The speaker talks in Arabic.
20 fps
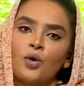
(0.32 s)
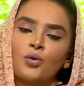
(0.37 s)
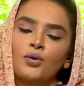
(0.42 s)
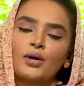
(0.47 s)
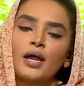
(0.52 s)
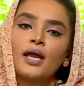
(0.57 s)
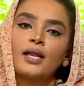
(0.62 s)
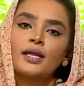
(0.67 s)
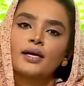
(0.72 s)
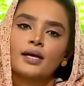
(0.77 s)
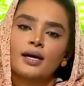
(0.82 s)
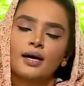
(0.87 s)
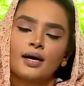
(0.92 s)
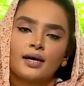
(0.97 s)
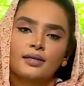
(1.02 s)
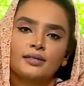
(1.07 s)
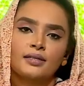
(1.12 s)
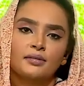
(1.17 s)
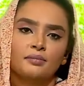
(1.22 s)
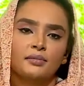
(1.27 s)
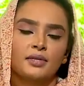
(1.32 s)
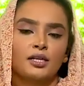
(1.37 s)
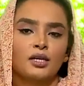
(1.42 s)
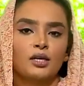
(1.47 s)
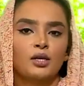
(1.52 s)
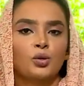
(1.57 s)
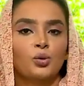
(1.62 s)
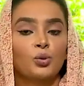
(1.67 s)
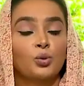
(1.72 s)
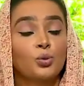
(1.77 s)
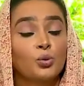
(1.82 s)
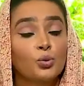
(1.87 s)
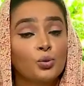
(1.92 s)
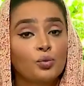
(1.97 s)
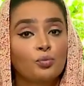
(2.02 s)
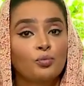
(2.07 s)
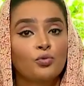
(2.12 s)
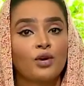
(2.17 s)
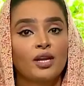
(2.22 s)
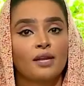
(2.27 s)
هنالك عدد من
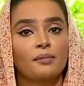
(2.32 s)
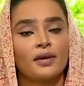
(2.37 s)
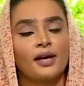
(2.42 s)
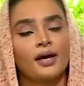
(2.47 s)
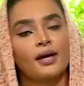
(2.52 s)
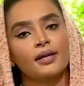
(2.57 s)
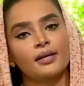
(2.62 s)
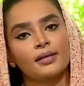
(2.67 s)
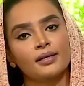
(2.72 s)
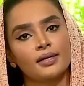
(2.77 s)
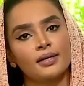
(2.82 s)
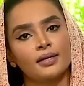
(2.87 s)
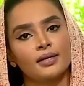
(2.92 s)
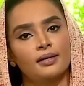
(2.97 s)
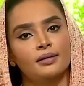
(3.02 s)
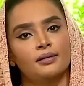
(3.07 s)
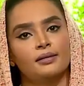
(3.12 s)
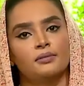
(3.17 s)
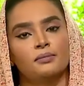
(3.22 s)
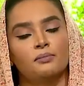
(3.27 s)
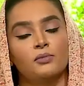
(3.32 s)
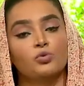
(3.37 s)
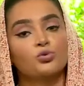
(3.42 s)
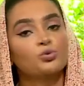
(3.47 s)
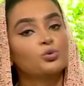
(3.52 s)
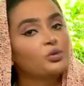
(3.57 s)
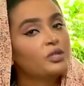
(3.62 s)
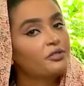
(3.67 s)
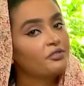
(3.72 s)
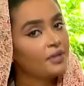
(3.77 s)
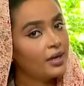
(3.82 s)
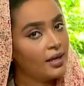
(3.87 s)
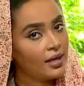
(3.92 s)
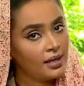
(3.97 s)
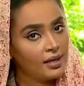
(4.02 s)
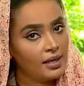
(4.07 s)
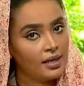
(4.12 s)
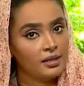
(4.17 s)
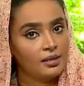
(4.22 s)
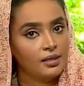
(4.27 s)
العلوم والمهن آه، موجودة في
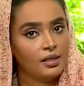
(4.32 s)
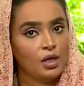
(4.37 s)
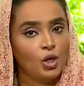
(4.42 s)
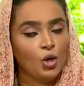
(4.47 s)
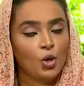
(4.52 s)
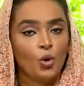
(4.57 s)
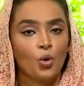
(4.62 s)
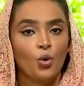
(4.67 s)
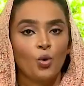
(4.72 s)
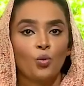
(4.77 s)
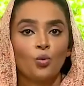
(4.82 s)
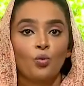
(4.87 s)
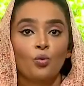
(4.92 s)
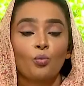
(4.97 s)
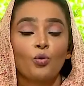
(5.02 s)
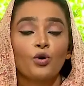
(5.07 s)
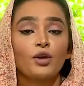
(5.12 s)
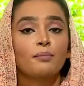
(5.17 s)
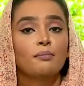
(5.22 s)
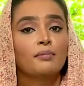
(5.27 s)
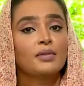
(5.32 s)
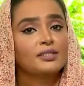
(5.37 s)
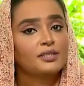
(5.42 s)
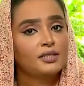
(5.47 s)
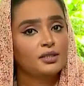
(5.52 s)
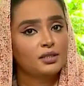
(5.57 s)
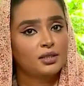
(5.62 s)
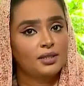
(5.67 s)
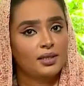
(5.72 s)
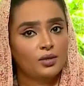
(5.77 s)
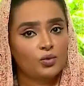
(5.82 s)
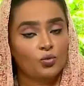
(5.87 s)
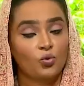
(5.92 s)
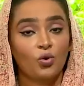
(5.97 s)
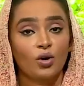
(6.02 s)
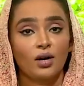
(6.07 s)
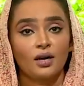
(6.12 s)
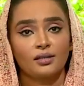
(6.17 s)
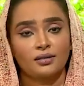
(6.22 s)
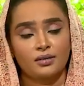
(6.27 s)
حياتنا ومهمة جدا
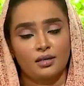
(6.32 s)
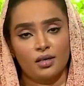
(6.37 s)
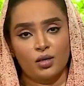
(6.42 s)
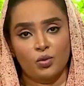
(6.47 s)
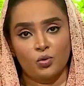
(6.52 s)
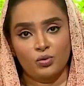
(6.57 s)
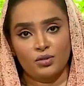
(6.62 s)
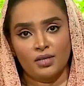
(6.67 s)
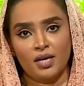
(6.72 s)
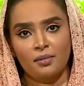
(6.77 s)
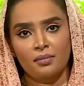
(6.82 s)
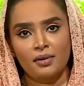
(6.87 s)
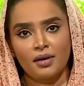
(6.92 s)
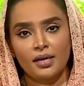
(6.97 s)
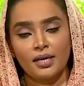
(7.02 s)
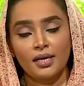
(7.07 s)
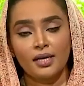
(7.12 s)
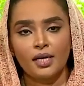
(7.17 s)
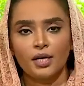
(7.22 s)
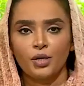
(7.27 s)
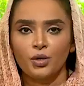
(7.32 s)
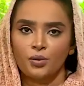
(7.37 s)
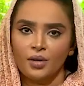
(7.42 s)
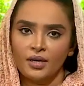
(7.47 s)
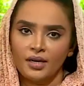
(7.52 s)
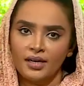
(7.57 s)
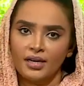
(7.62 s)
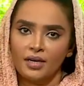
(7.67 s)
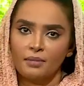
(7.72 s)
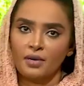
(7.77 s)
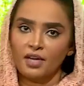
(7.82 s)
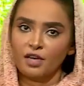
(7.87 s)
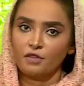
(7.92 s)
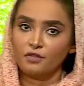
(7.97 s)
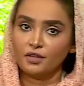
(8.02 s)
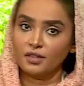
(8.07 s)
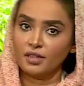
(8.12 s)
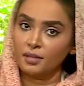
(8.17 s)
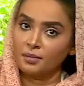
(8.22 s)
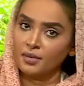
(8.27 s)
وخطرة وصعبة إلا أنه نحن
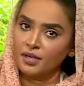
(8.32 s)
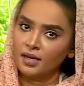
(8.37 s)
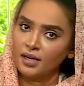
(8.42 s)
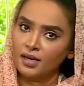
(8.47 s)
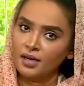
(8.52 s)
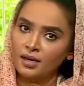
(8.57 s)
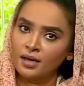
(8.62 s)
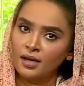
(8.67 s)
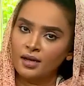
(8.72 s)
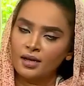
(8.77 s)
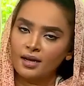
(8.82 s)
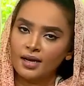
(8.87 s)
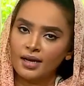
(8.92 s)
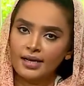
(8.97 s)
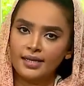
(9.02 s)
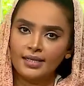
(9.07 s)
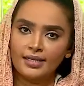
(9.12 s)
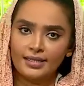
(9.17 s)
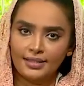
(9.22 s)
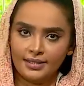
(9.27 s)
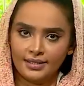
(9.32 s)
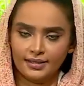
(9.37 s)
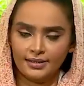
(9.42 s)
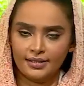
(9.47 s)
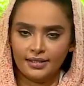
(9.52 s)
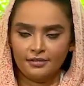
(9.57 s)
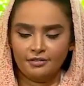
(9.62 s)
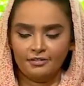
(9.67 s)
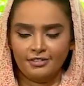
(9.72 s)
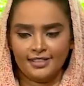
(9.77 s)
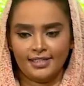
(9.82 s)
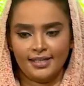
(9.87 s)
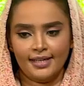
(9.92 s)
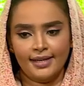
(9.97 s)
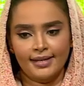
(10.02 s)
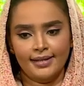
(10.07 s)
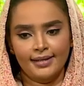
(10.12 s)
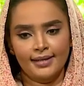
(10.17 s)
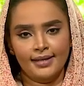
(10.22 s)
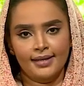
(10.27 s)
معرفتنا بها قليلة جدا
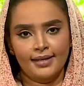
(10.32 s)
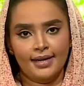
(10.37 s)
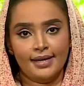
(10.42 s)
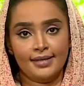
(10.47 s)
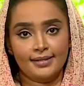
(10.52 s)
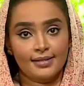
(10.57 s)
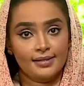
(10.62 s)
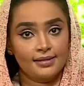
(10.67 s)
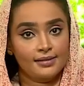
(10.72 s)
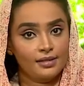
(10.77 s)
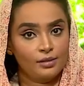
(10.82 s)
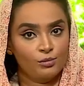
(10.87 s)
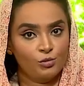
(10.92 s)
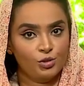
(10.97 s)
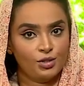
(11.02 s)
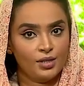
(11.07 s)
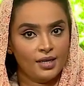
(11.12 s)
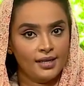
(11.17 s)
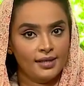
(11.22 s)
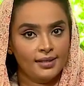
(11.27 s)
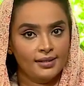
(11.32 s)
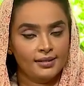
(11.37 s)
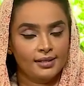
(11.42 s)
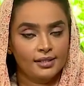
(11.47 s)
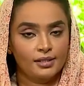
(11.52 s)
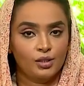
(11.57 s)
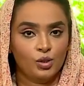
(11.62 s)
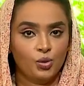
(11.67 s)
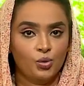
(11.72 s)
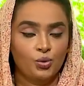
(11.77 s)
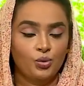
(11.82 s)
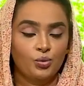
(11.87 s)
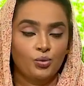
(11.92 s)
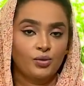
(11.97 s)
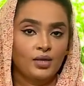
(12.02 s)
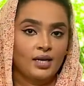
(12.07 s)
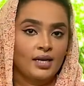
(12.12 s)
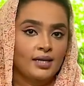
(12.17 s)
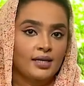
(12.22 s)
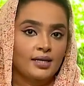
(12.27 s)
فتخيل عزيزي المشاهد أن تكون
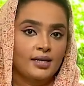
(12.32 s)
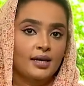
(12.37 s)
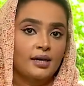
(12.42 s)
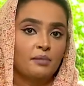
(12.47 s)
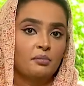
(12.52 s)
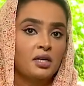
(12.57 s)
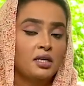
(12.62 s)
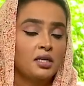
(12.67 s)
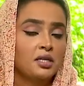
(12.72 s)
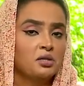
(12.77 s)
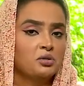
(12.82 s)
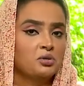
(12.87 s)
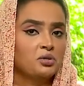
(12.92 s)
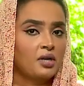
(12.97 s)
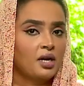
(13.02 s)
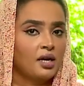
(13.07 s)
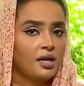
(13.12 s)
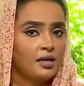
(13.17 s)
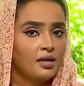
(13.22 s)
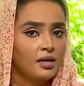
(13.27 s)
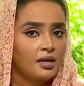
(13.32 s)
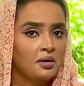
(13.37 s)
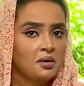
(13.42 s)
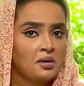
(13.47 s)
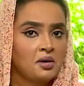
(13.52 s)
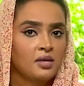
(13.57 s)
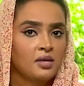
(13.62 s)
هنالك عملية جراحية